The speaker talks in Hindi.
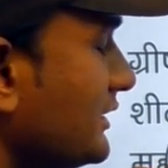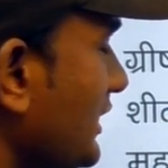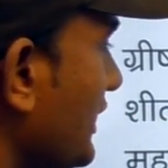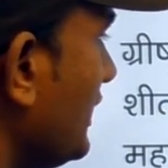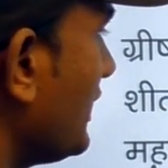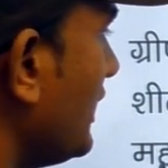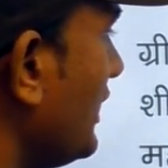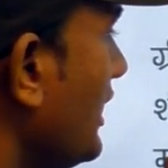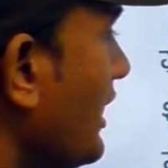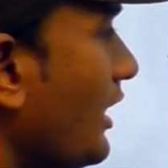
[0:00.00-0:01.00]
से निकलेगा
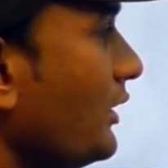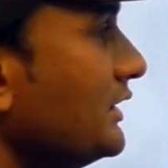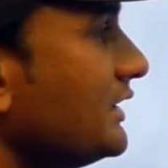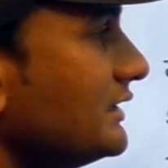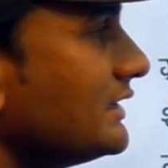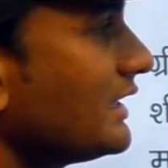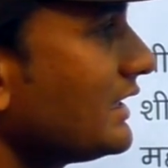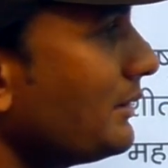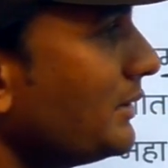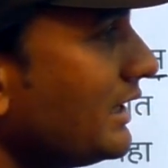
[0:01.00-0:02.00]
और इनकी जगह
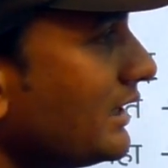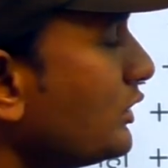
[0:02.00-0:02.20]
क्या बनेगा